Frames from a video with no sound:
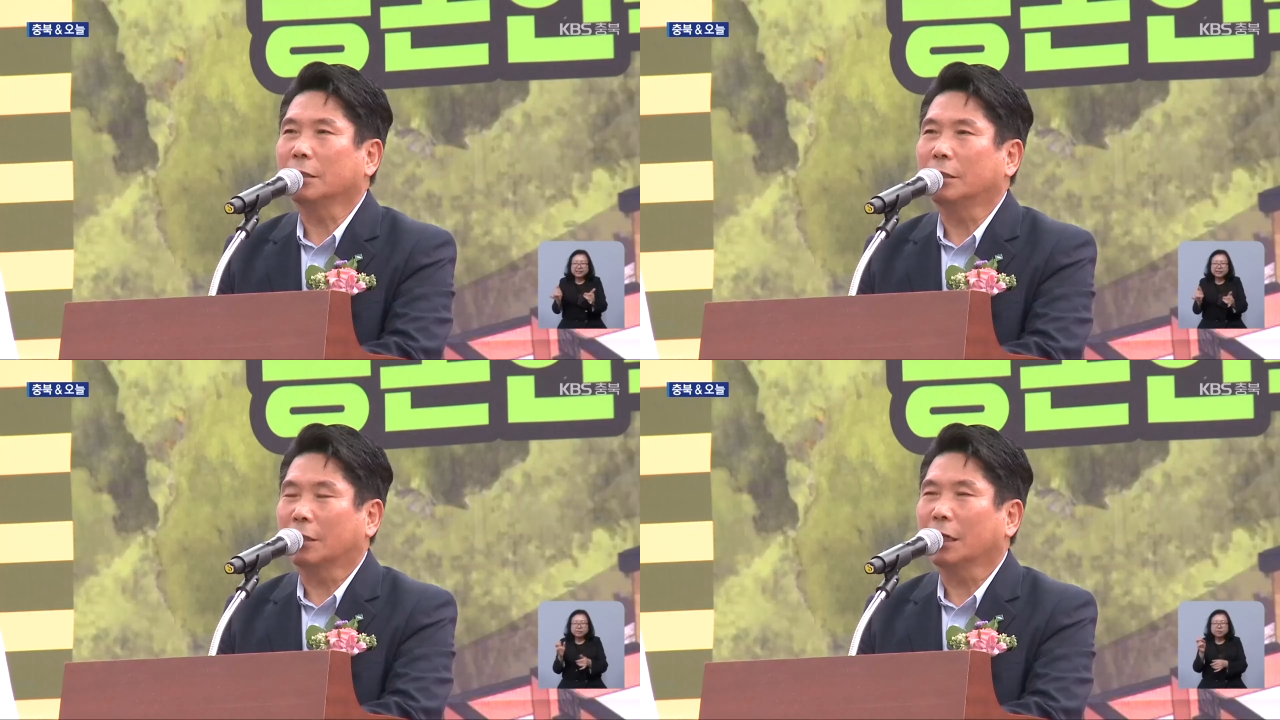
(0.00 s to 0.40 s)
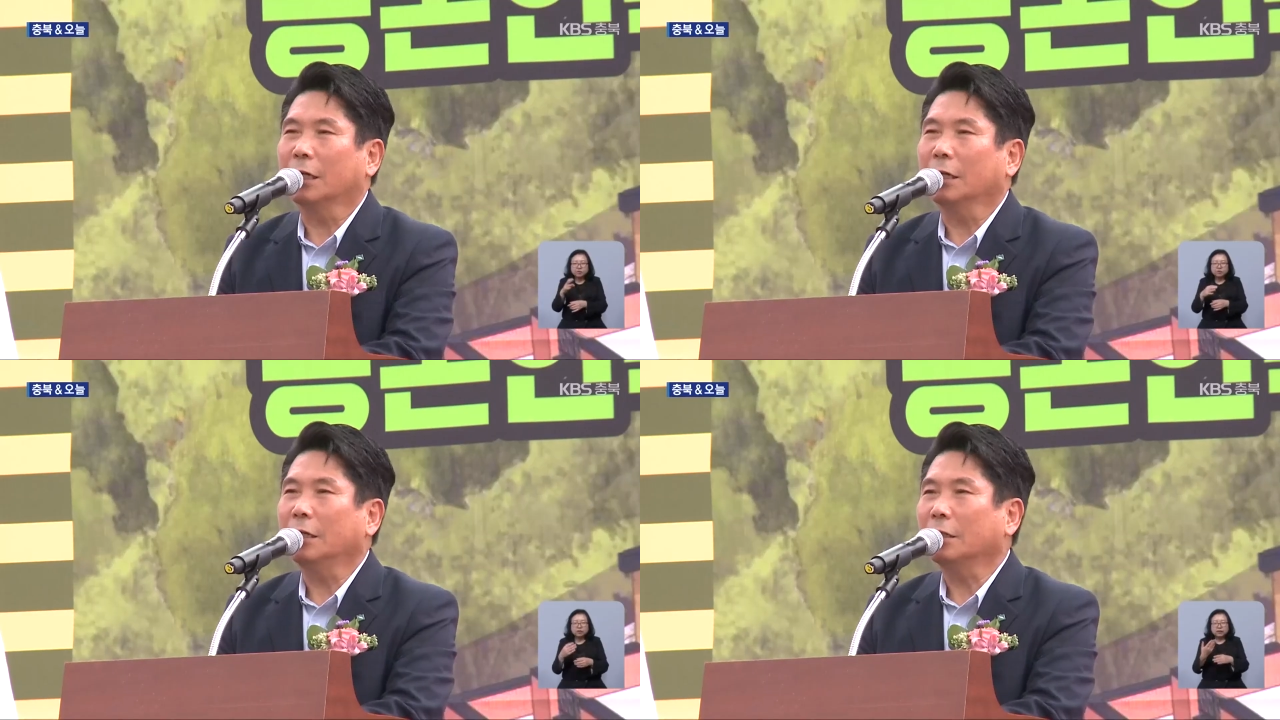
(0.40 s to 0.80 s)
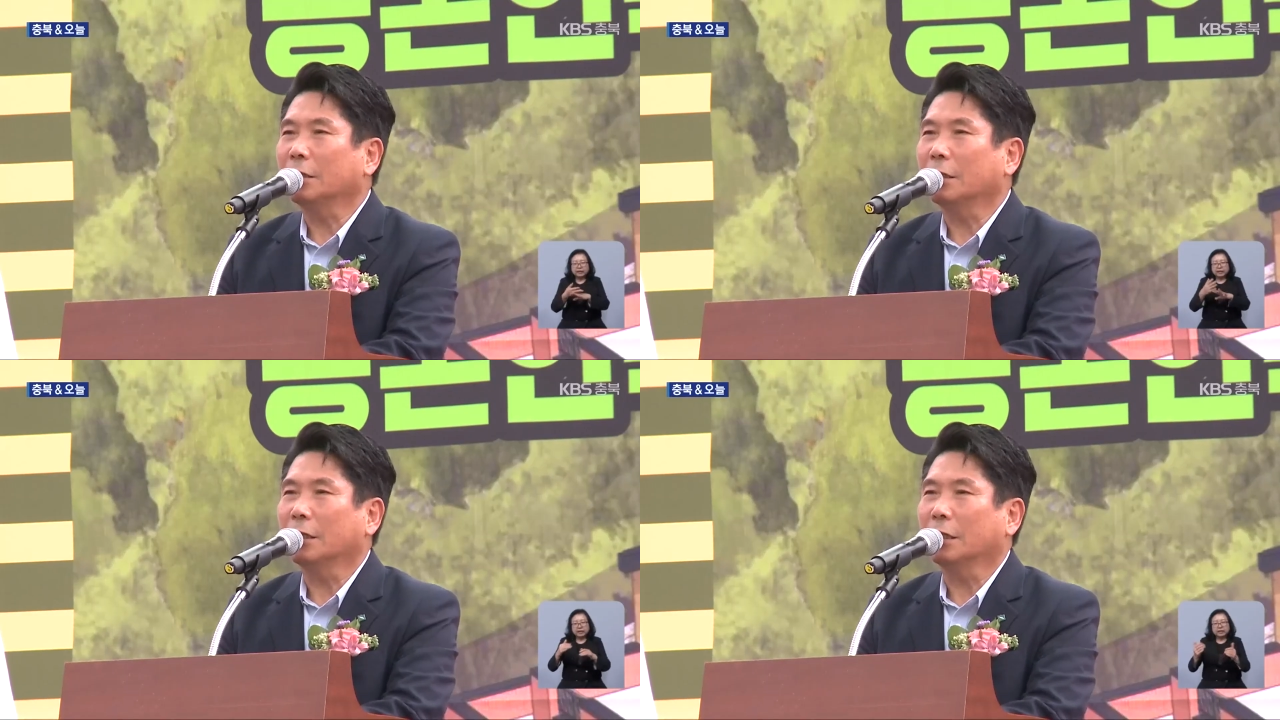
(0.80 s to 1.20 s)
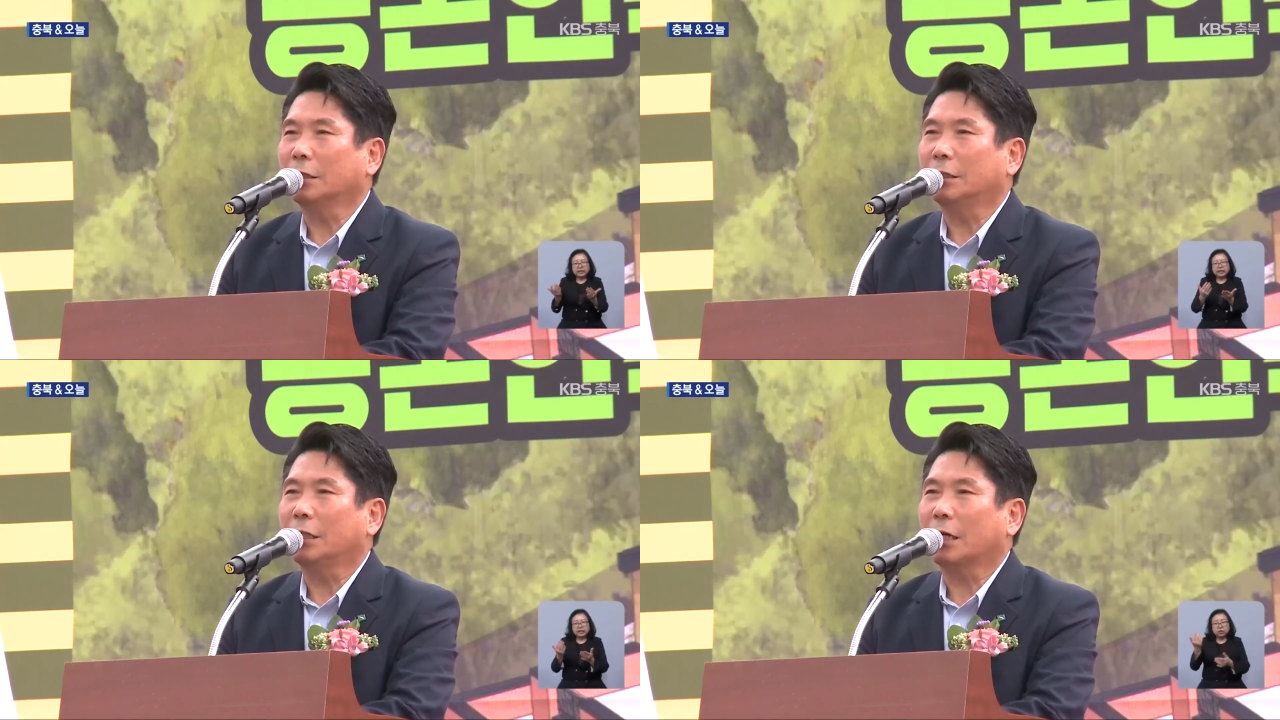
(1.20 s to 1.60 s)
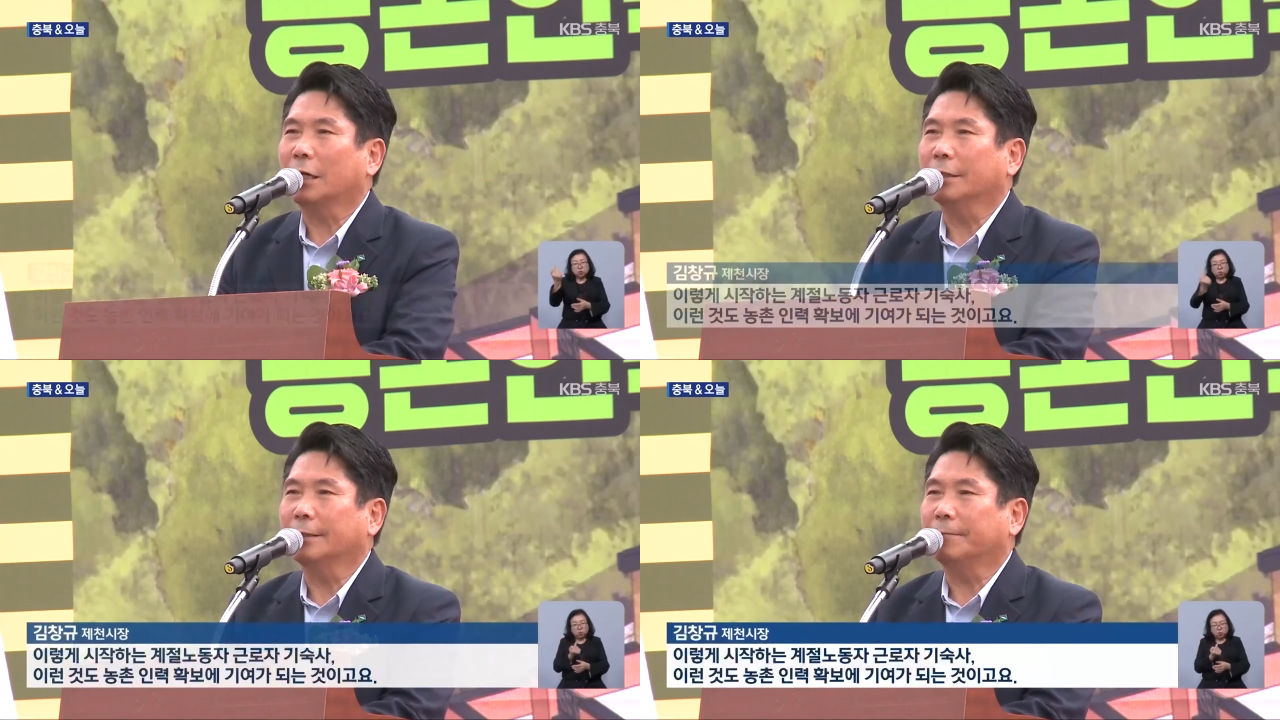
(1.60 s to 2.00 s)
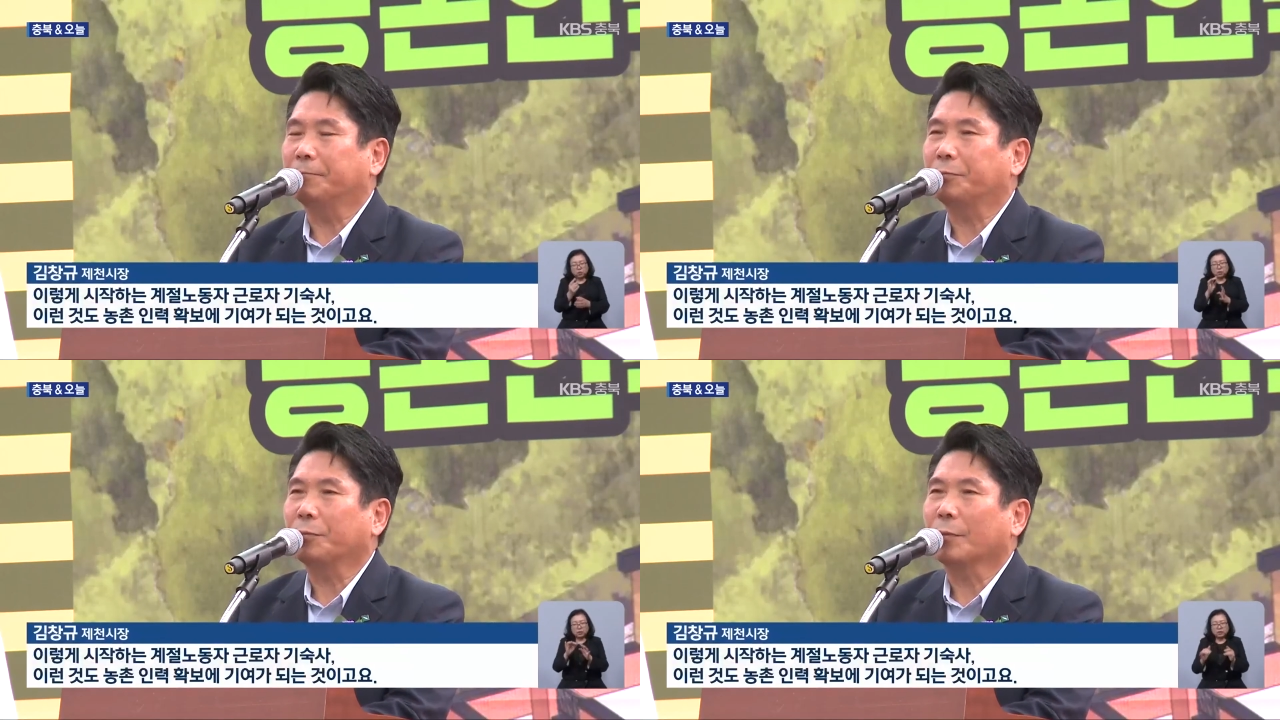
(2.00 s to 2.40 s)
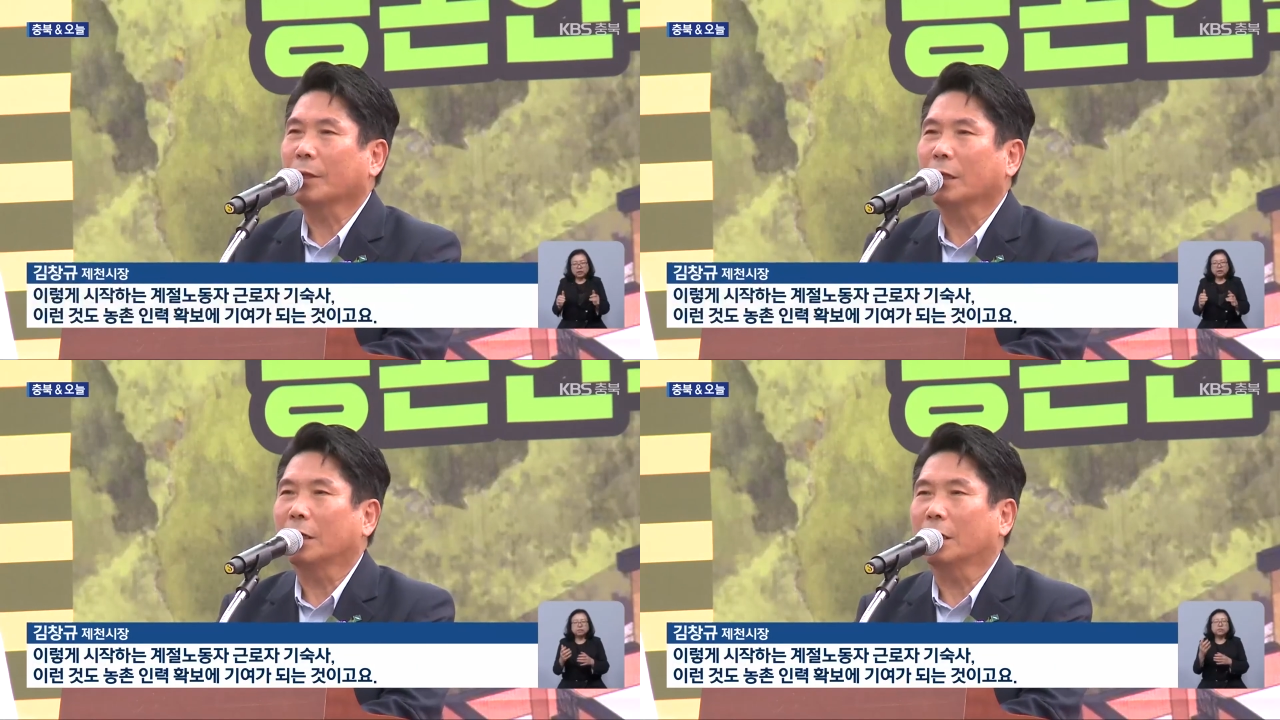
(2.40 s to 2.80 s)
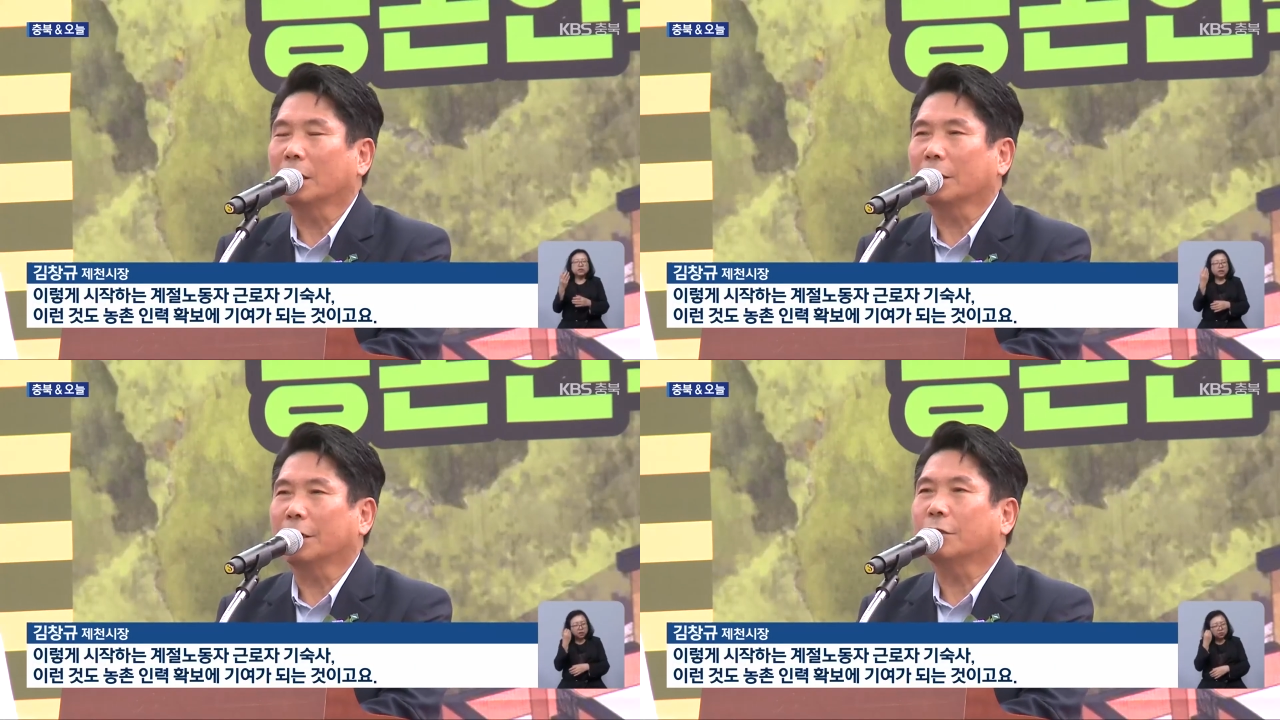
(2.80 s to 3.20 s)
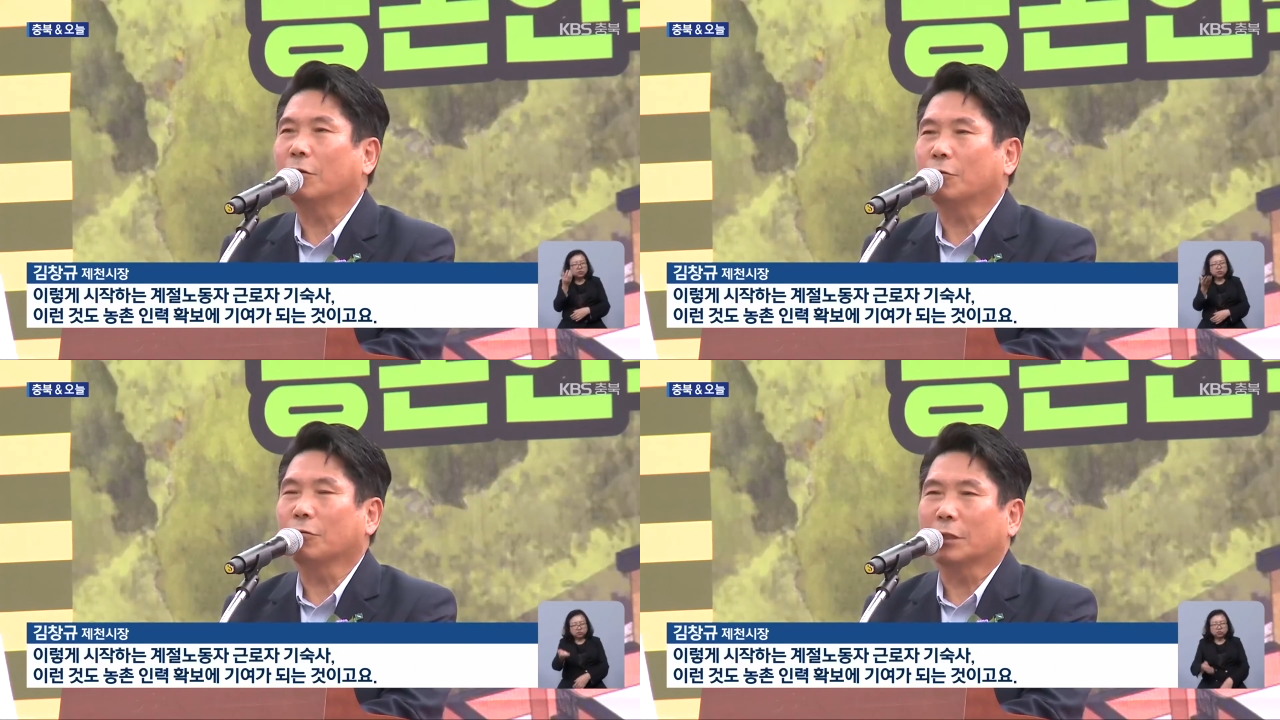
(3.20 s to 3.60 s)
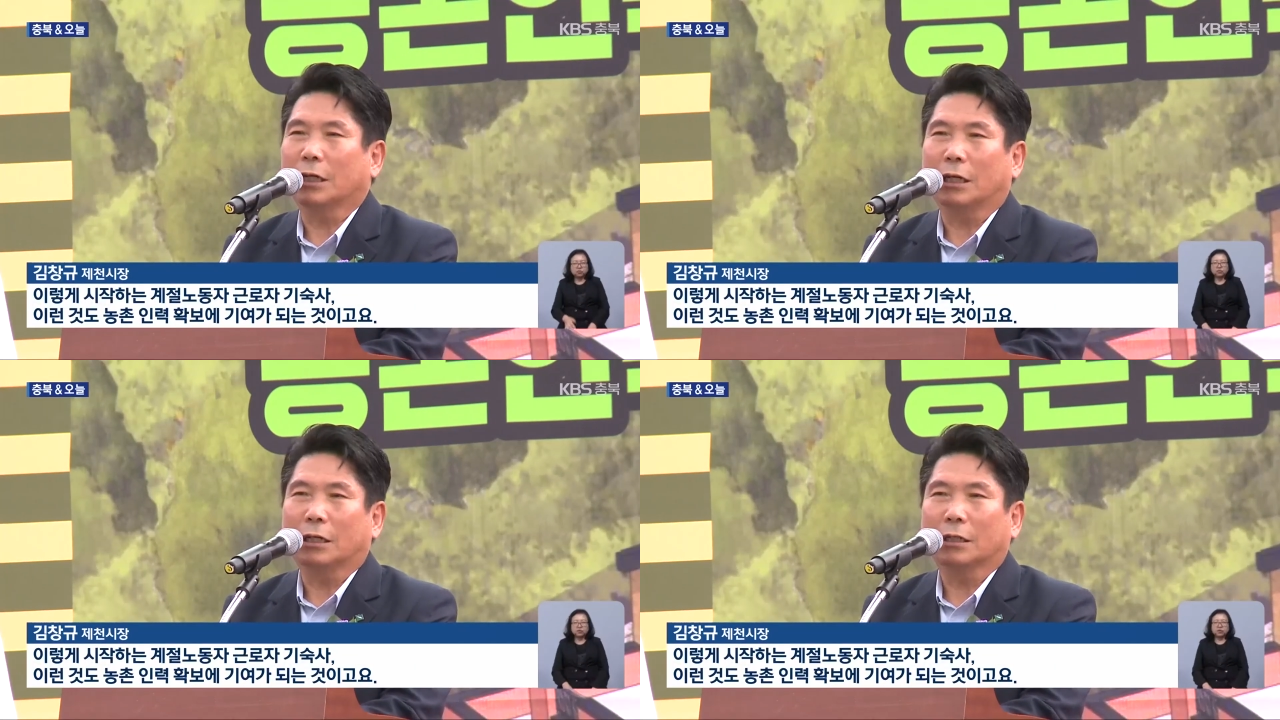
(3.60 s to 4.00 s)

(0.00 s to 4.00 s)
이렇게 시작하는 계절 노동자